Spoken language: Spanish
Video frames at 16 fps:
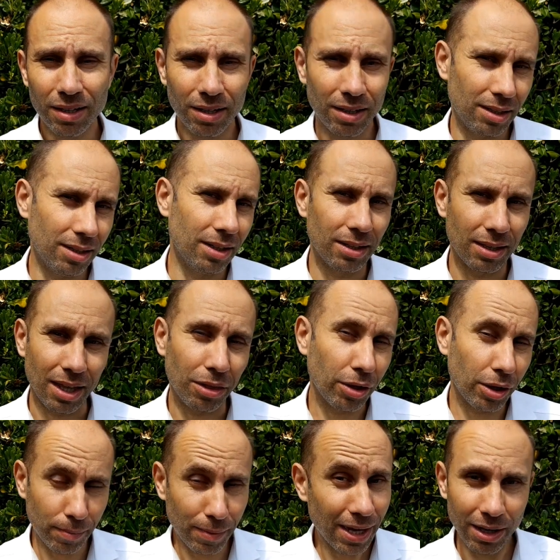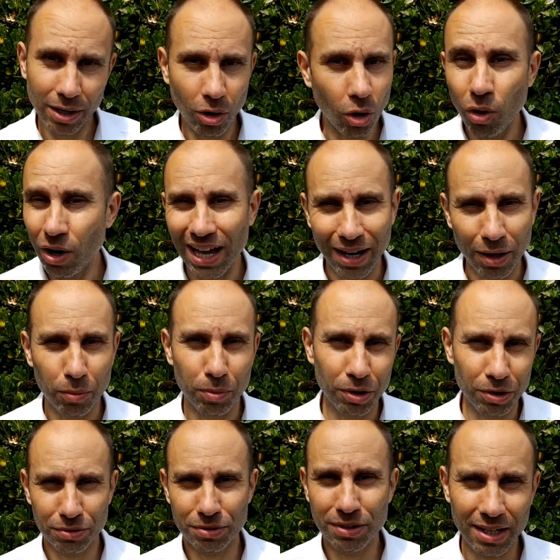y decirme hola o
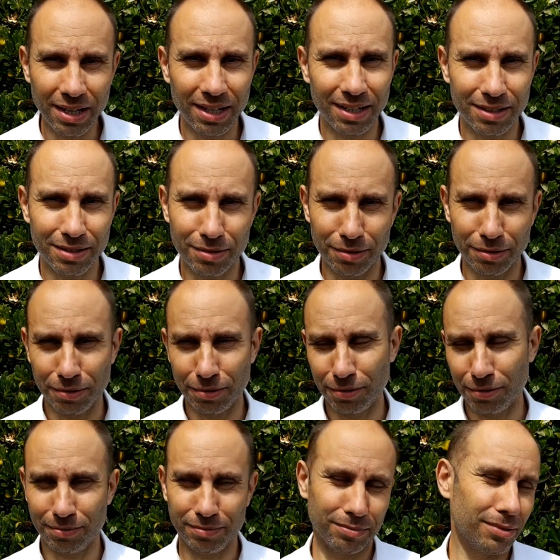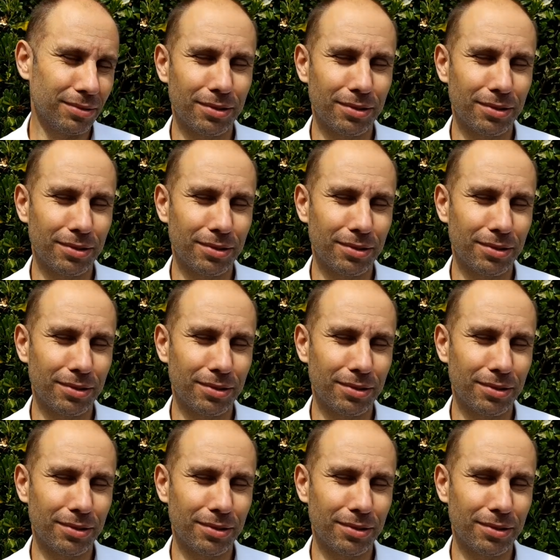buenos días o,